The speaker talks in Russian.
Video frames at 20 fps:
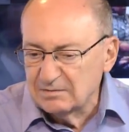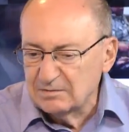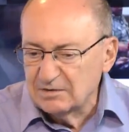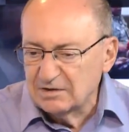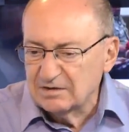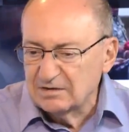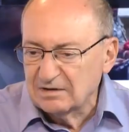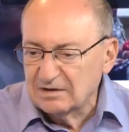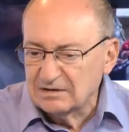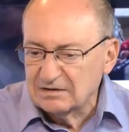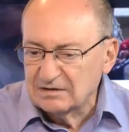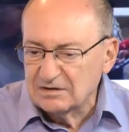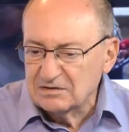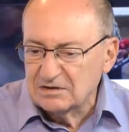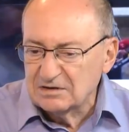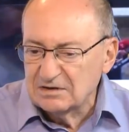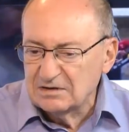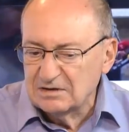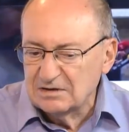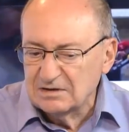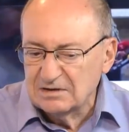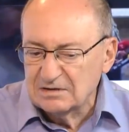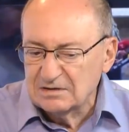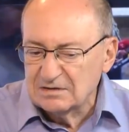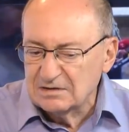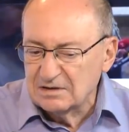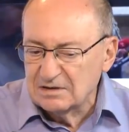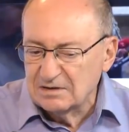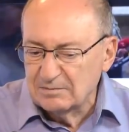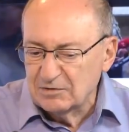мирных отношений
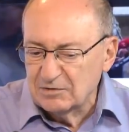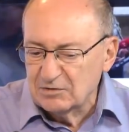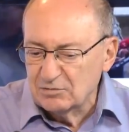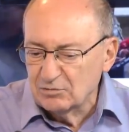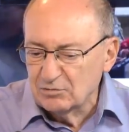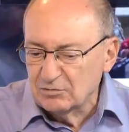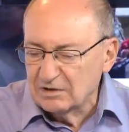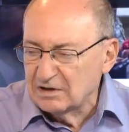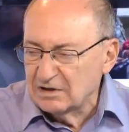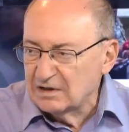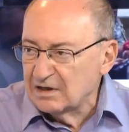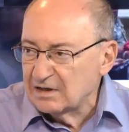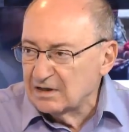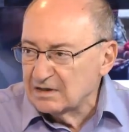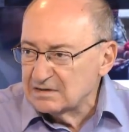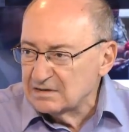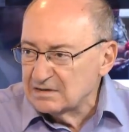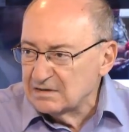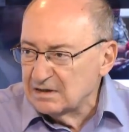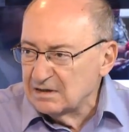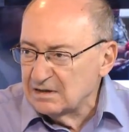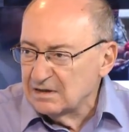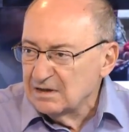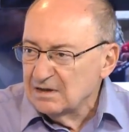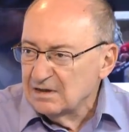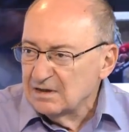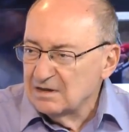с, между Украиной и Россией.